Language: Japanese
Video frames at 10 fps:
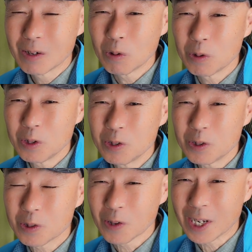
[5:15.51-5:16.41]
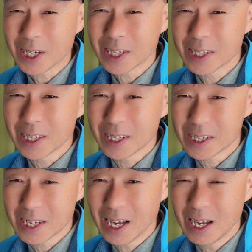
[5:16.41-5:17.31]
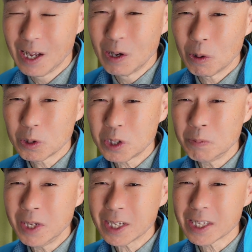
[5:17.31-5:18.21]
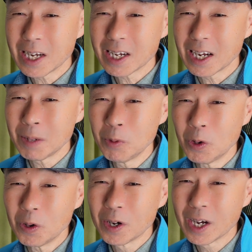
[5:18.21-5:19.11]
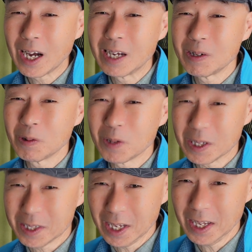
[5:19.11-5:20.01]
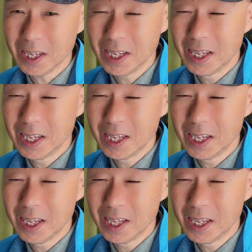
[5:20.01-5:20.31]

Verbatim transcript: 購入ルートがなかったんですが、星宮さんからも買えるようですね。